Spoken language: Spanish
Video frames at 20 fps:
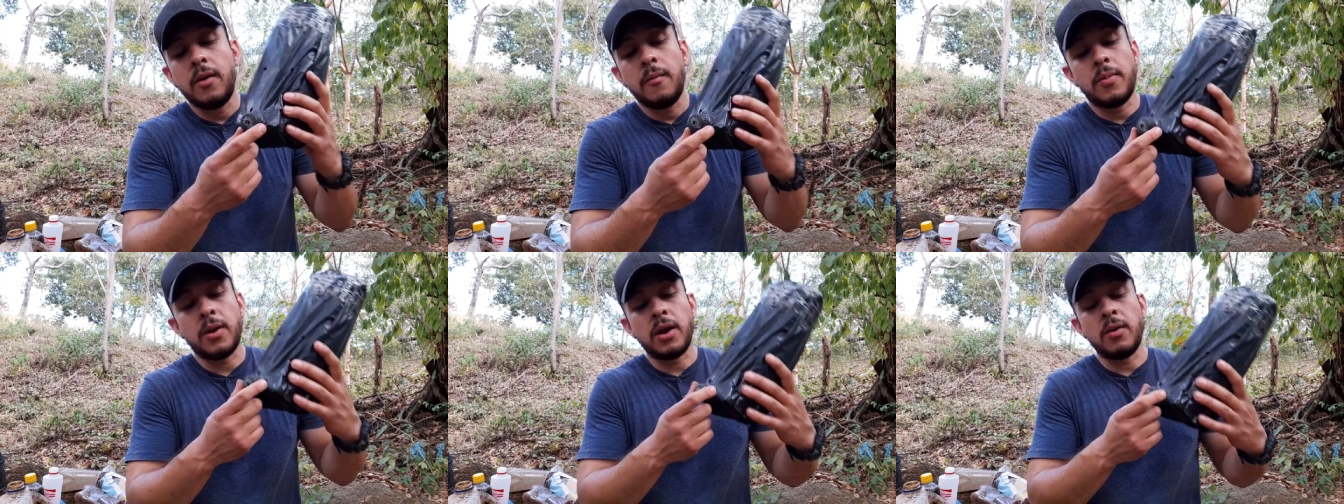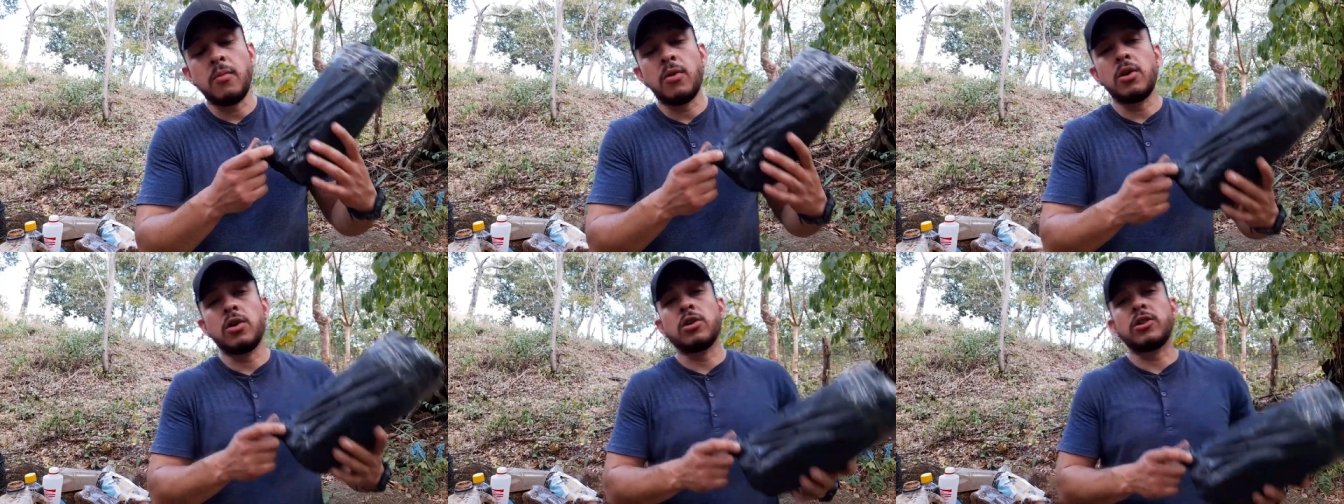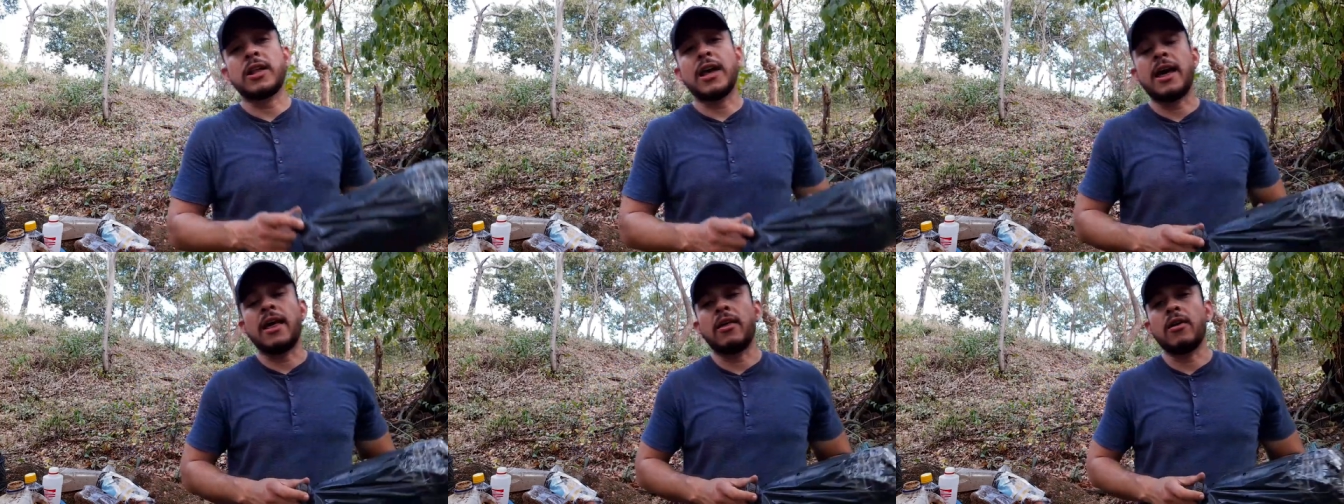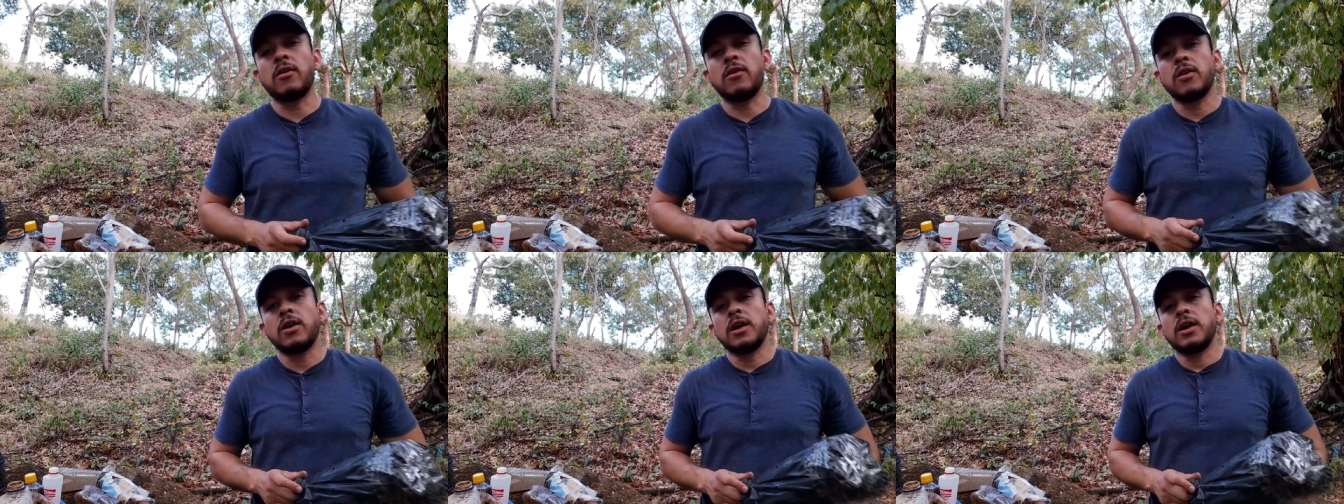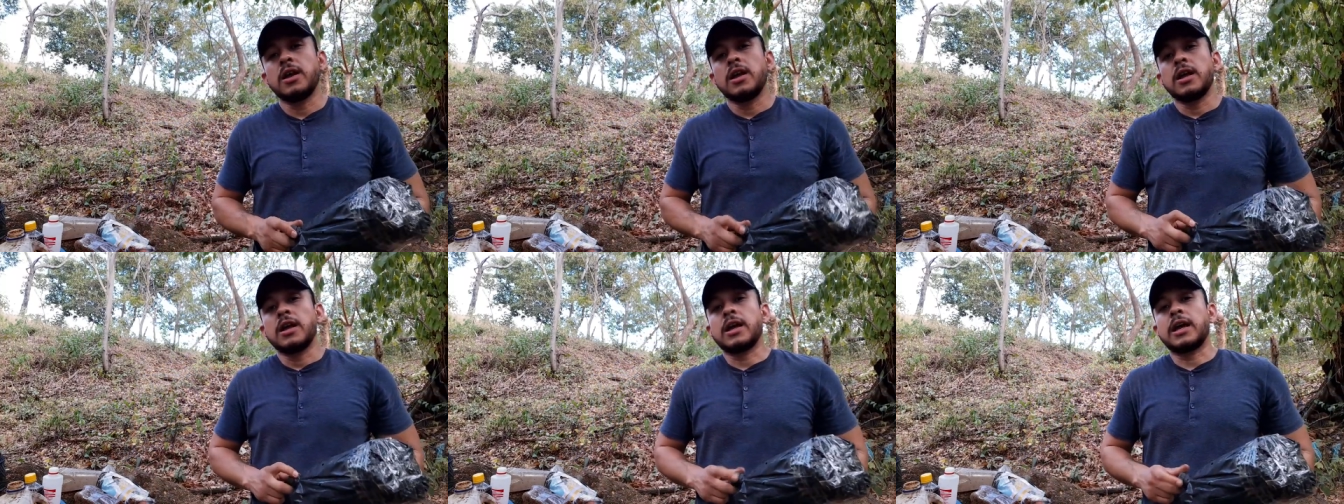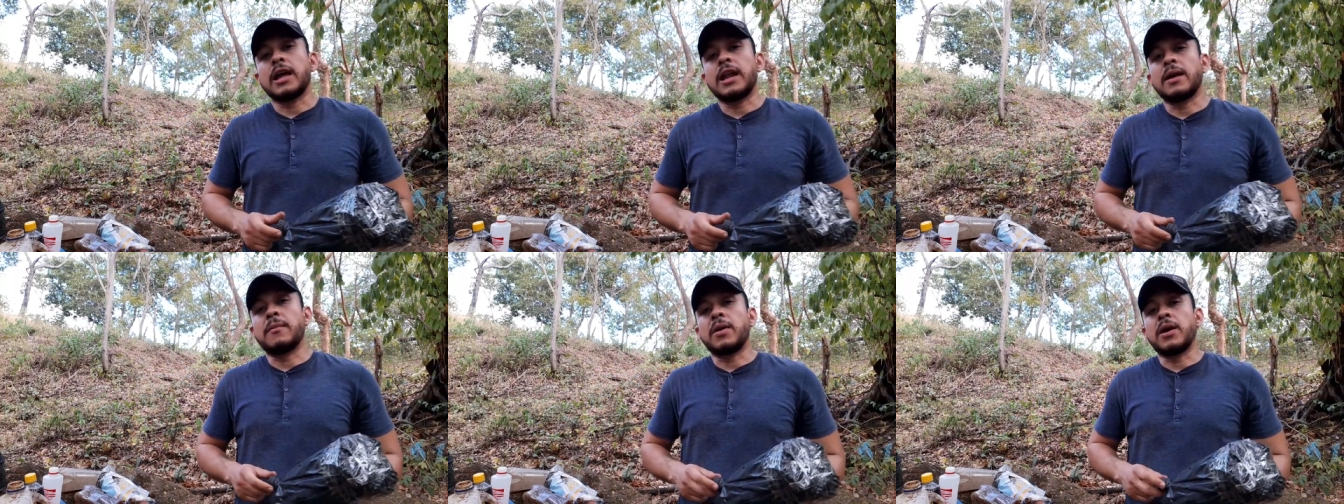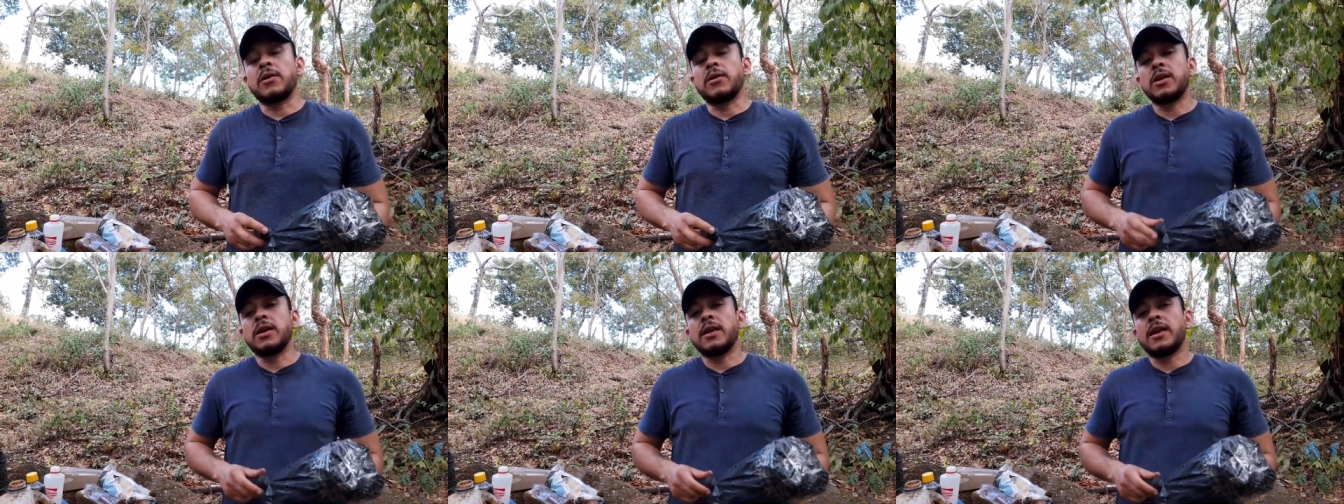Pero hemos notado que la
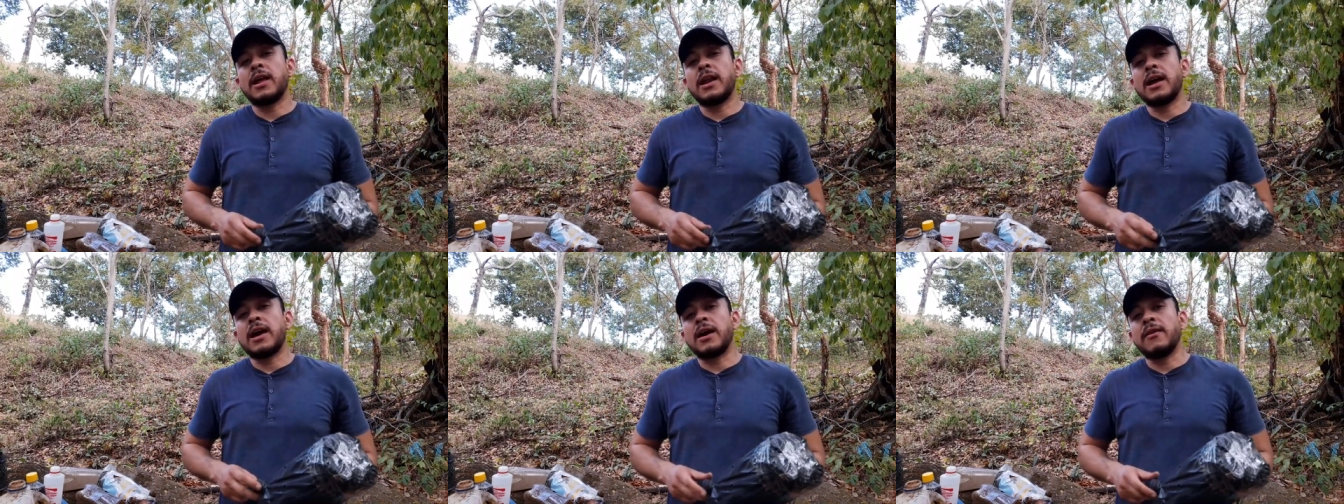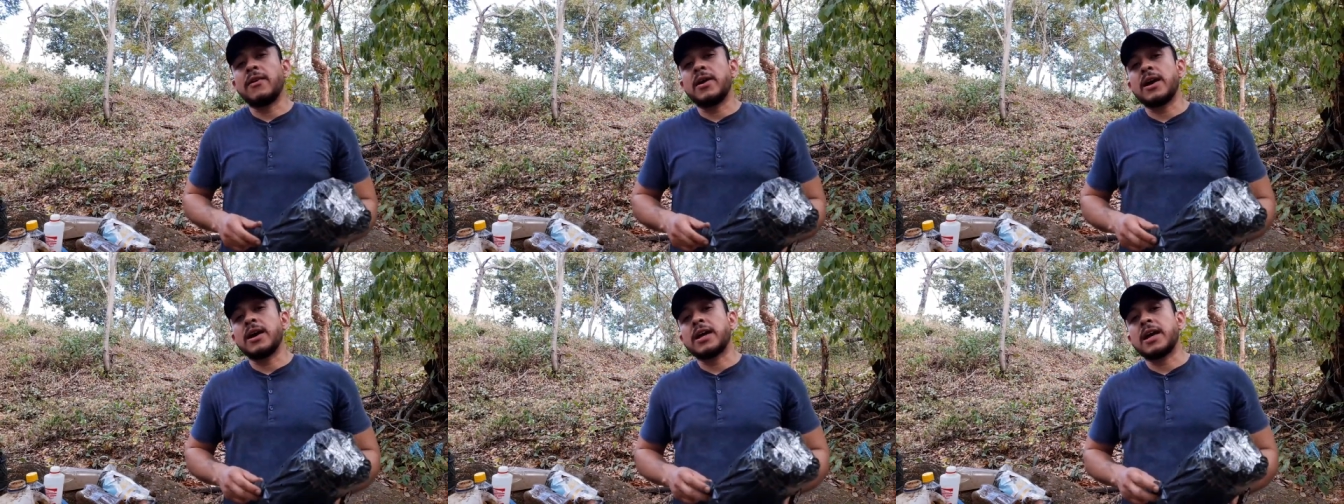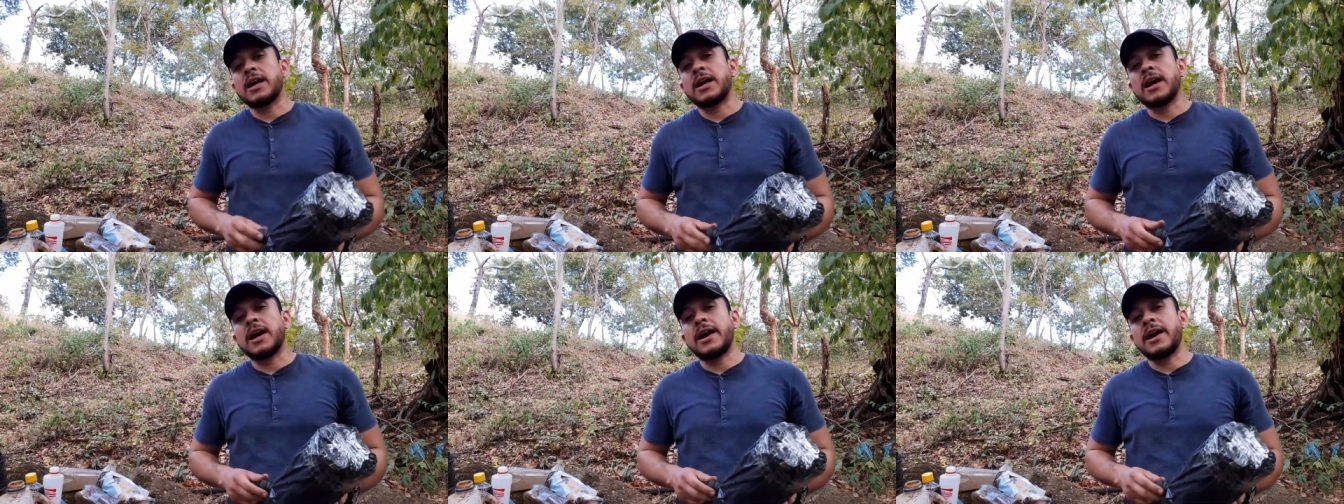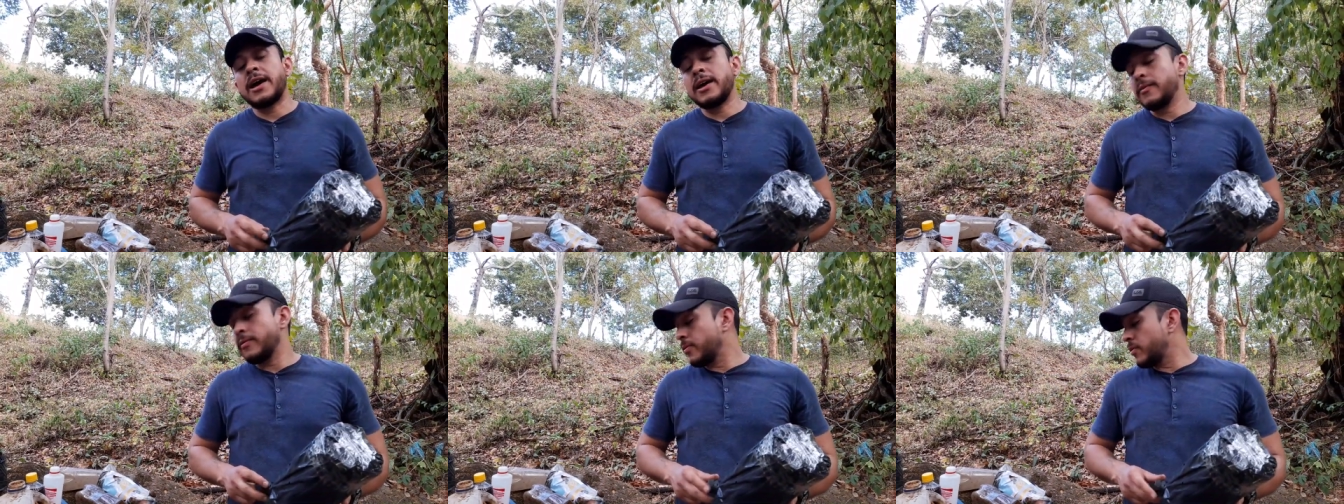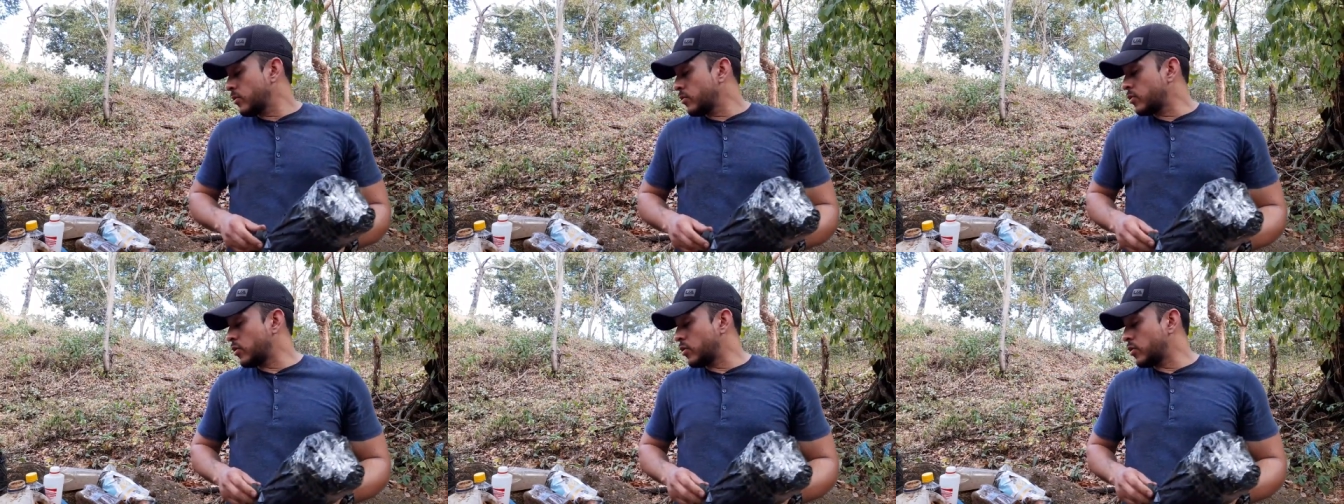mayoría de las abejas que caen